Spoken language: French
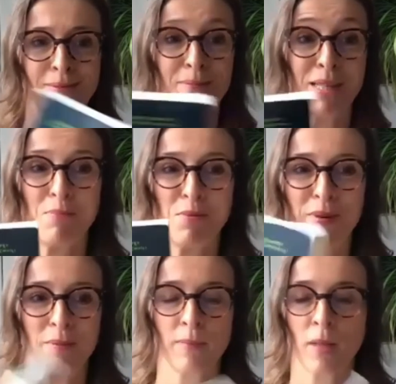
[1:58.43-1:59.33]
page
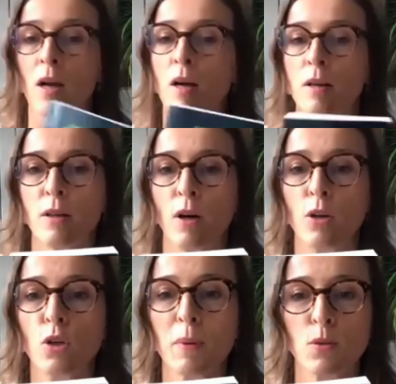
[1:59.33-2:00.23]
pub, euh,
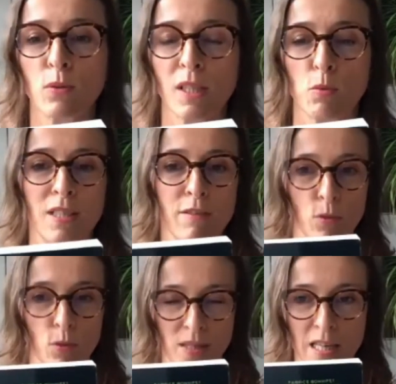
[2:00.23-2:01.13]
entreprise contributive
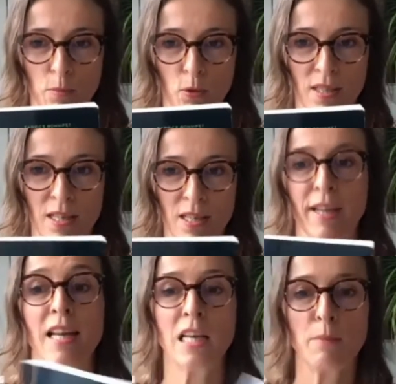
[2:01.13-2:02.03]
contributives, Monde des
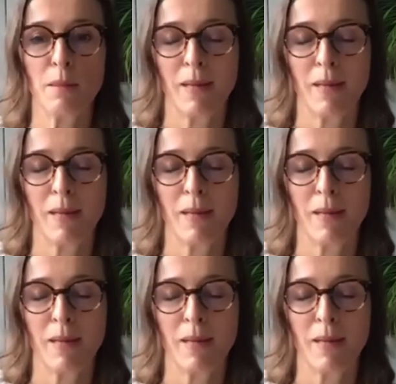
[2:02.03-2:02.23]
affaires et limites